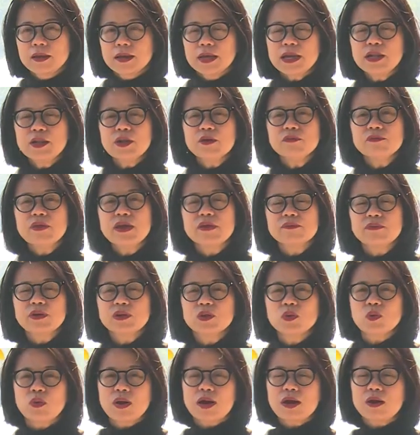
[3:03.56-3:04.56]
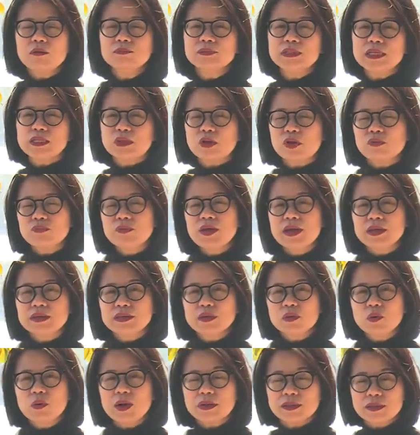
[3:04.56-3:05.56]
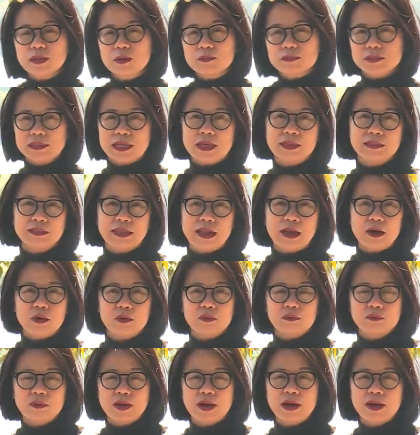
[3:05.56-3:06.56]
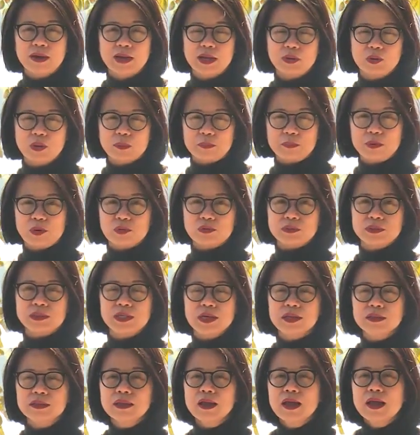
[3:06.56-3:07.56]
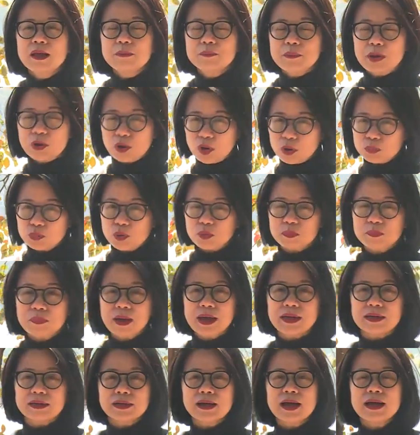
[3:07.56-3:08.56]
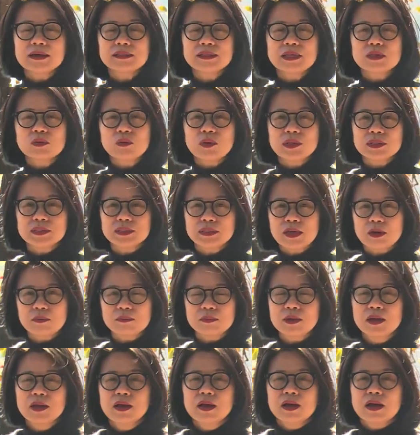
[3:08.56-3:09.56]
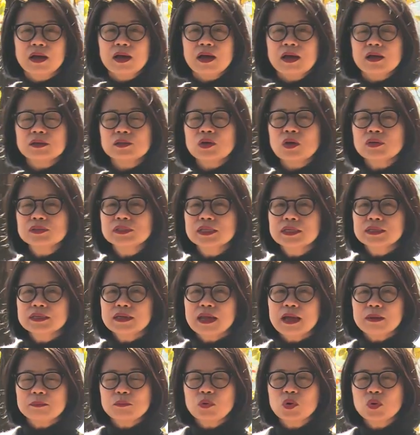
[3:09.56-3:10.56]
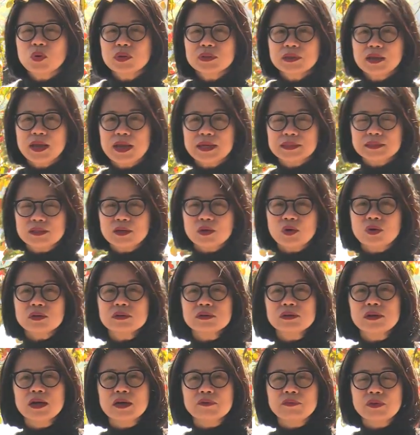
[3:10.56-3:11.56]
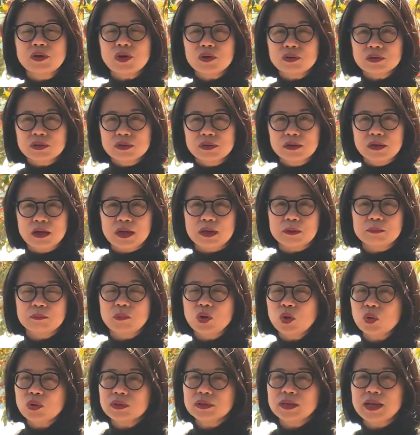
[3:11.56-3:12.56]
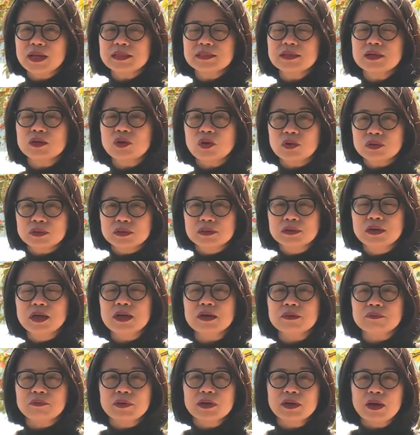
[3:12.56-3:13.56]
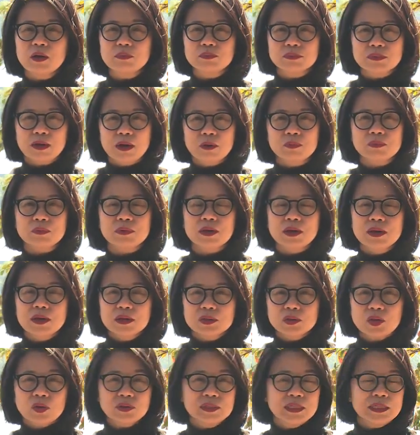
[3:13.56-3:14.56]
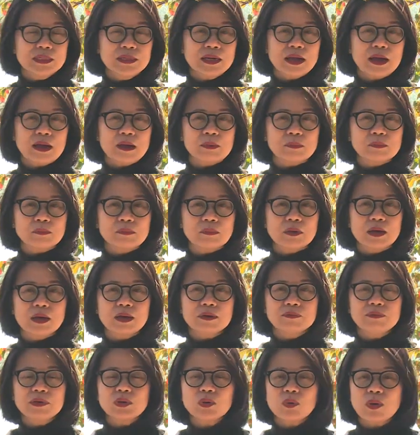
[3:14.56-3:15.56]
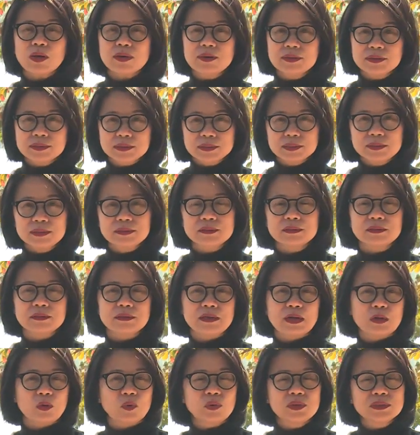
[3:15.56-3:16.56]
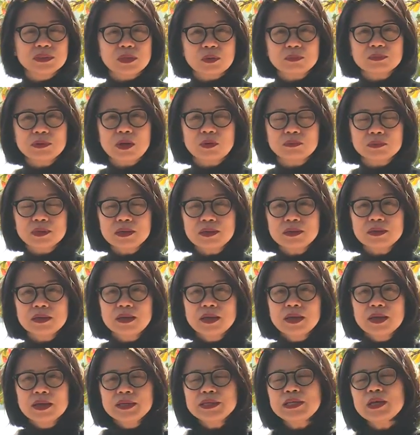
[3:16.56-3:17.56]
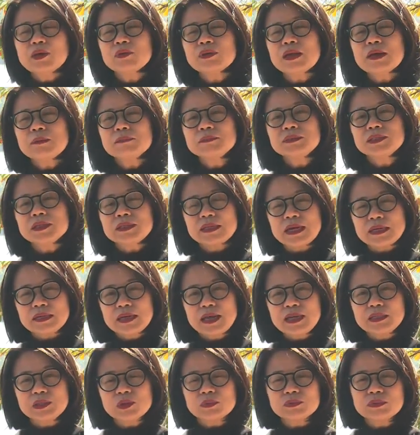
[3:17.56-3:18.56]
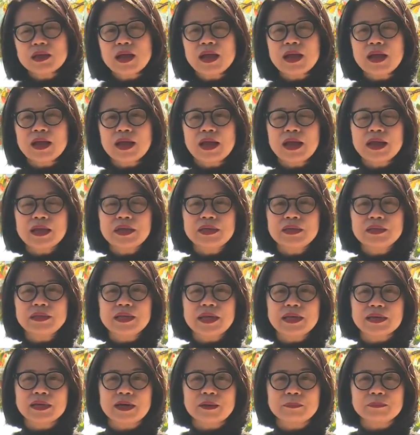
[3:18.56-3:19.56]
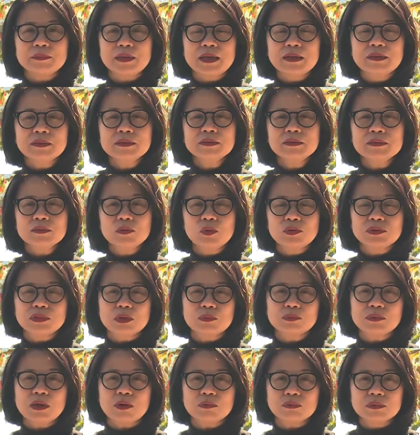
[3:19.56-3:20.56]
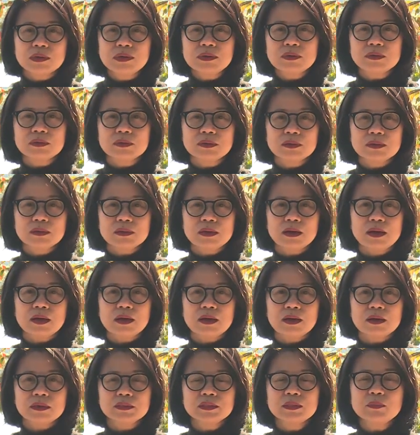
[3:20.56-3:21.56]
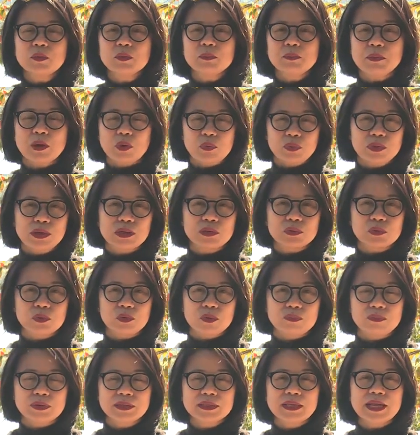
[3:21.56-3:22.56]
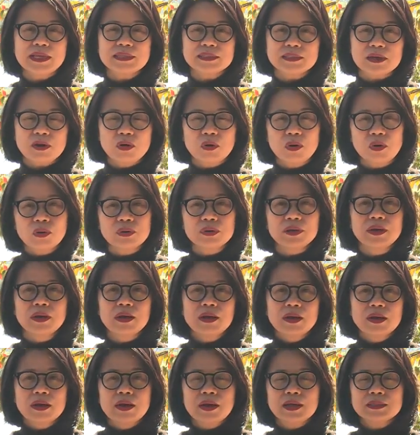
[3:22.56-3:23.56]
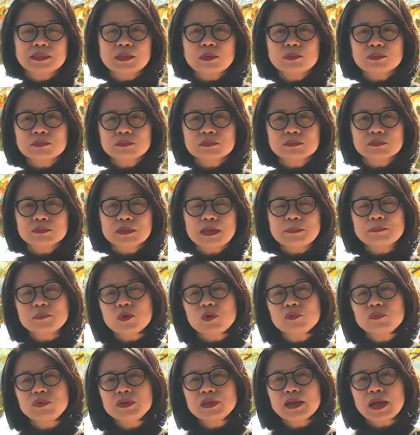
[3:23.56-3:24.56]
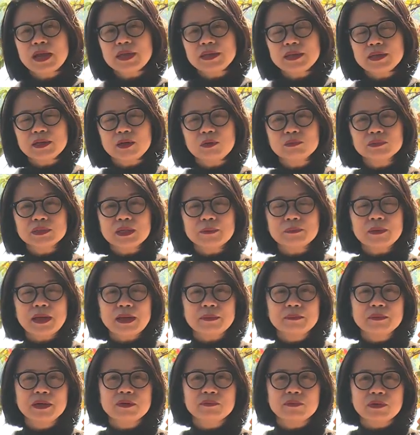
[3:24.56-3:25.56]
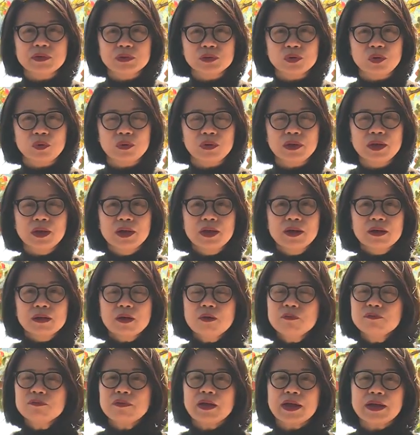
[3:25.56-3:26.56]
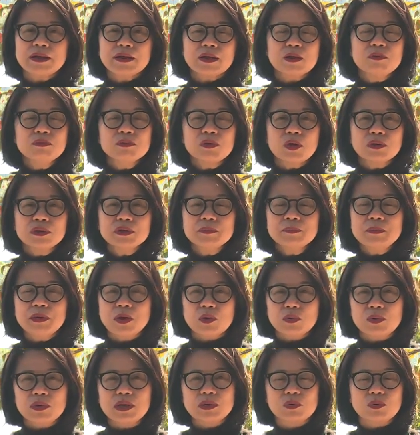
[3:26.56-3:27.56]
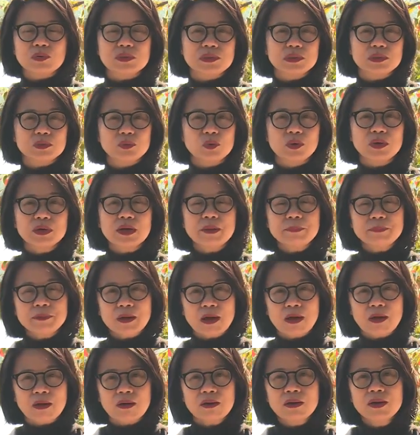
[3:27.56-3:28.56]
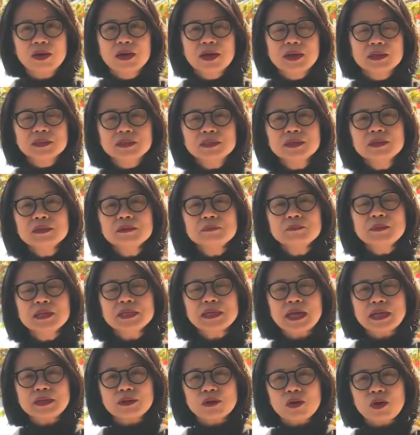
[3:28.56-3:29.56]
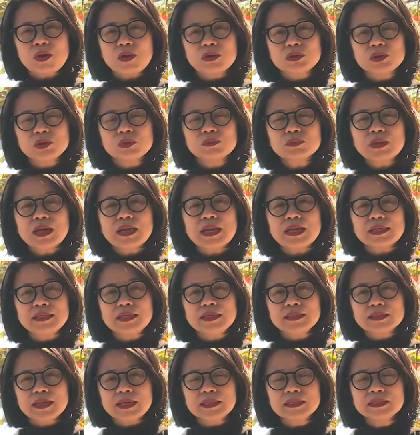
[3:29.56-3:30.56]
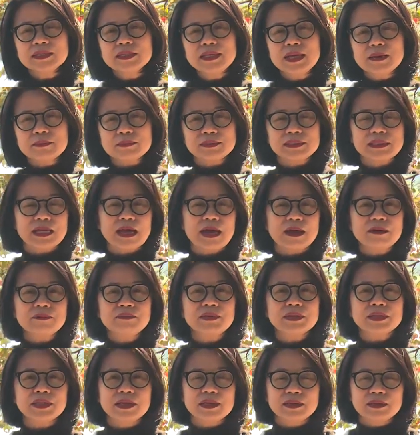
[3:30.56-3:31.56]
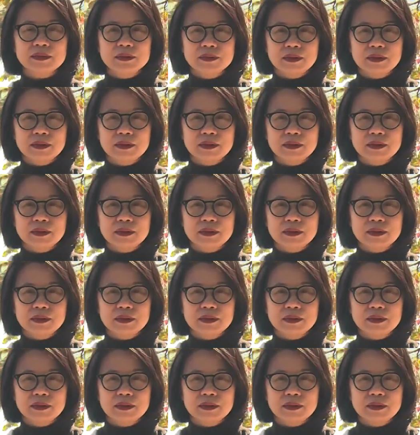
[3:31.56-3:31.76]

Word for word: Khi nói về văn hóa không chỉ nói về những hoạt động sáng tạo và nghệ thuật biểu diễn mà còn một mảng khác rất quan trọng à, đó chính là mối quan hệ giữa con người với con người, mối quan hệ giữa con người với cộng đồng, đó chính là à, văn hóa ứng xử là lối sống đạo đức nhiều năm trở lại đây chúng ta hay đề cập đến lối sống đạo đức à, như một biểu hiện của vấn nạn xã hội à, trong năm Covid 2020 vừa rồi không phải là không có những biểu hiện của sự xuống cấp đó nhưng bên cạnh đó chúng ta lại nhìn thấy những điểm sáng về tình